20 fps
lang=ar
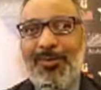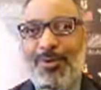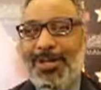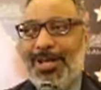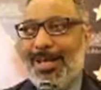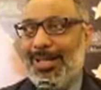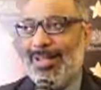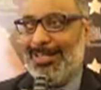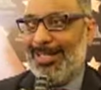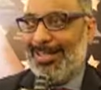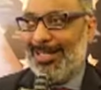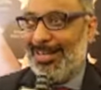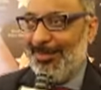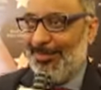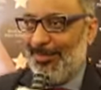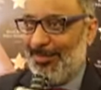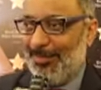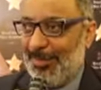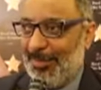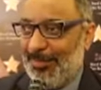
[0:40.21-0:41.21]
لله على
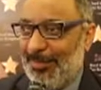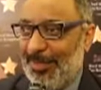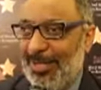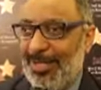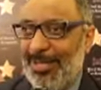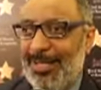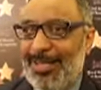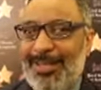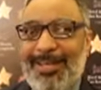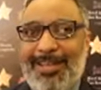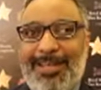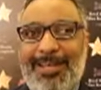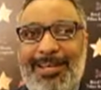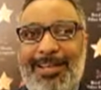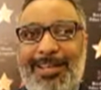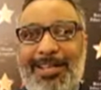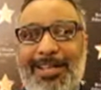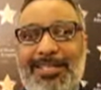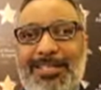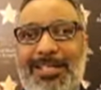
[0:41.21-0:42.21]
التكريم مبدئيا
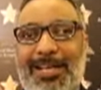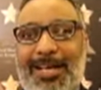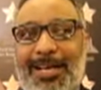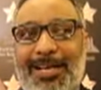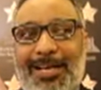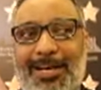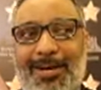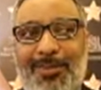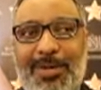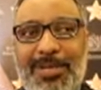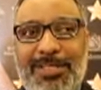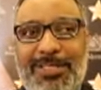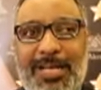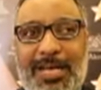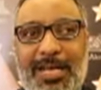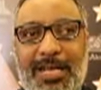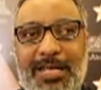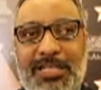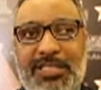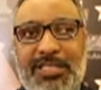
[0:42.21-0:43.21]
يستحق او ما
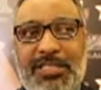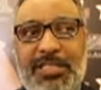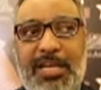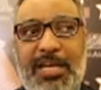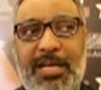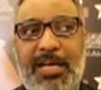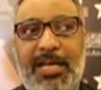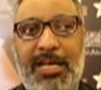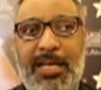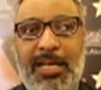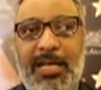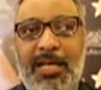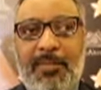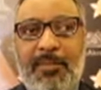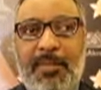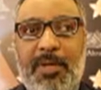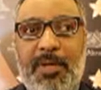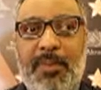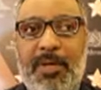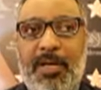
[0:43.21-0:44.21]
يستحقش ده
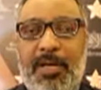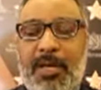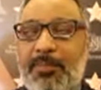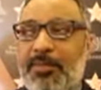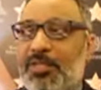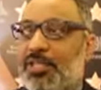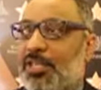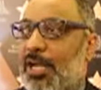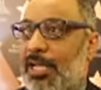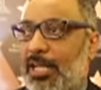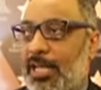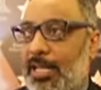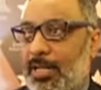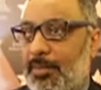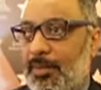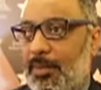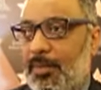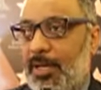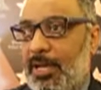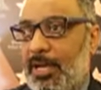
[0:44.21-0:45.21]
بيبقى مش رايي انا
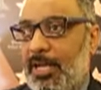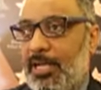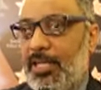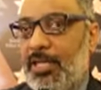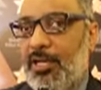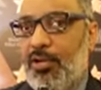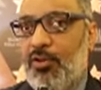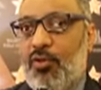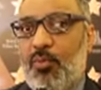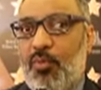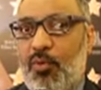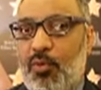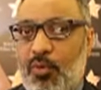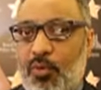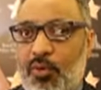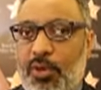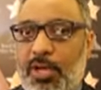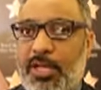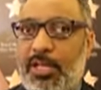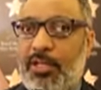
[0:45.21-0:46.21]
بيبقى راي الجمهور
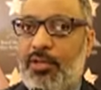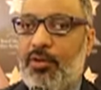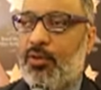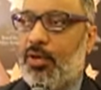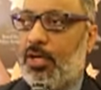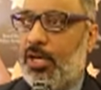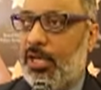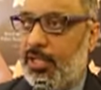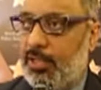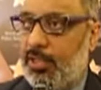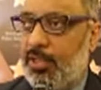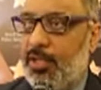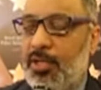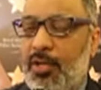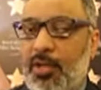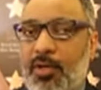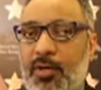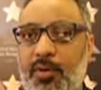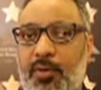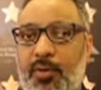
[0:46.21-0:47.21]
وراي النقاد
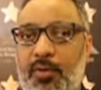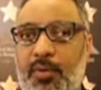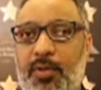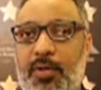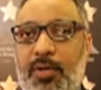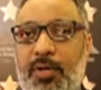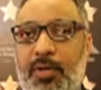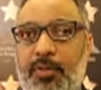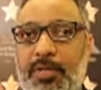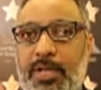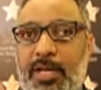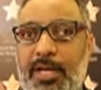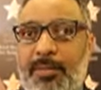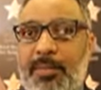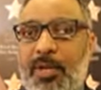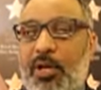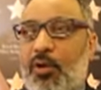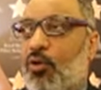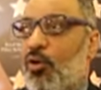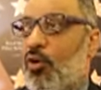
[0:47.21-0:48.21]
وده
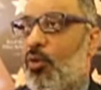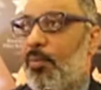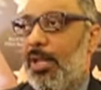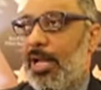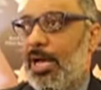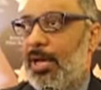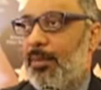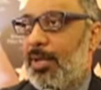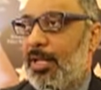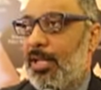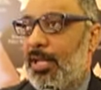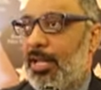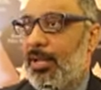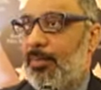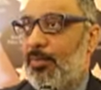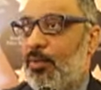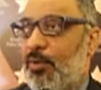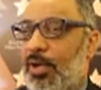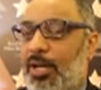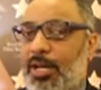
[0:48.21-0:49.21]
ملكهم العمل انا
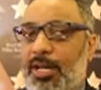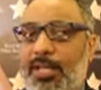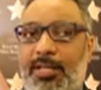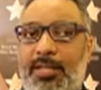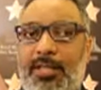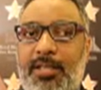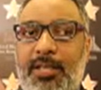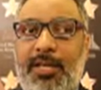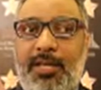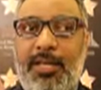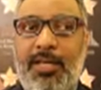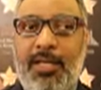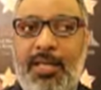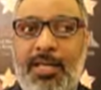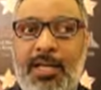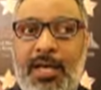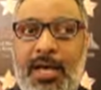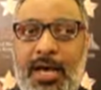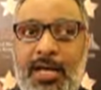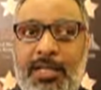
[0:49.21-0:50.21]
مجرد
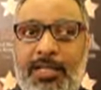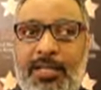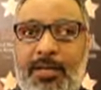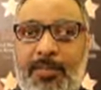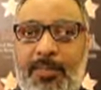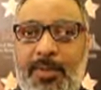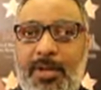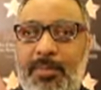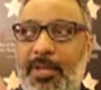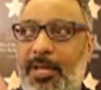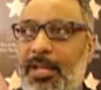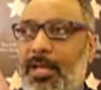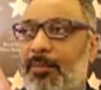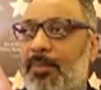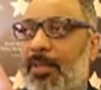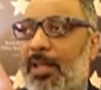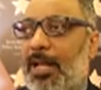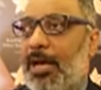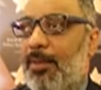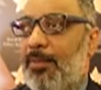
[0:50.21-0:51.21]
حد ربنا
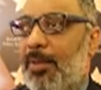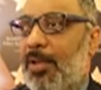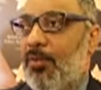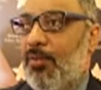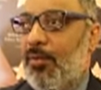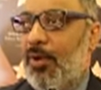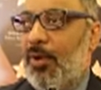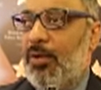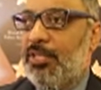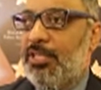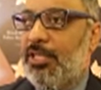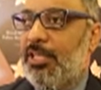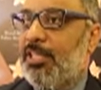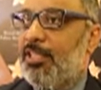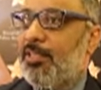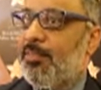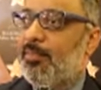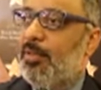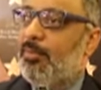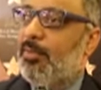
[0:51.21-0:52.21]
بيلهمني العمل ووسيط
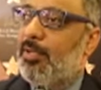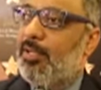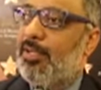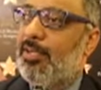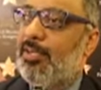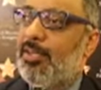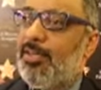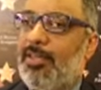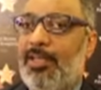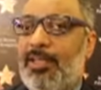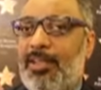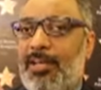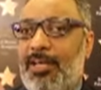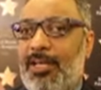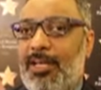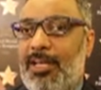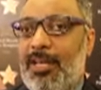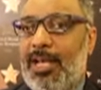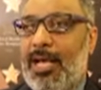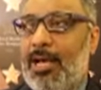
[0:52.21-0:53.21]
ما بين
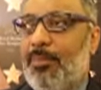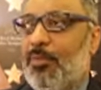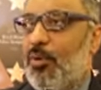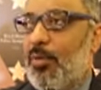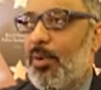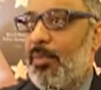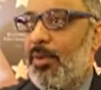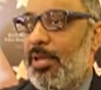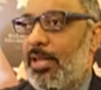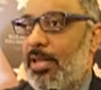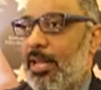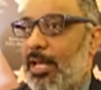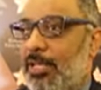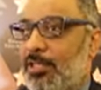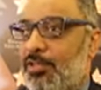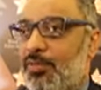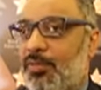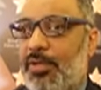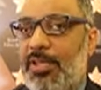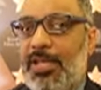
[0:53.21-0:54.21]
الهامي وما بين
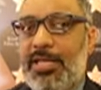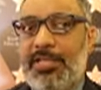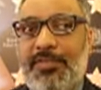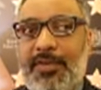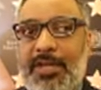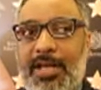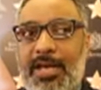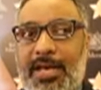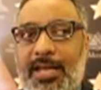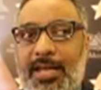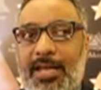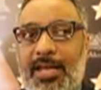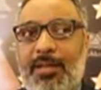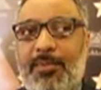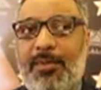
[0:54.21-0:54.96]
الناس والناس في الاخر هي اللي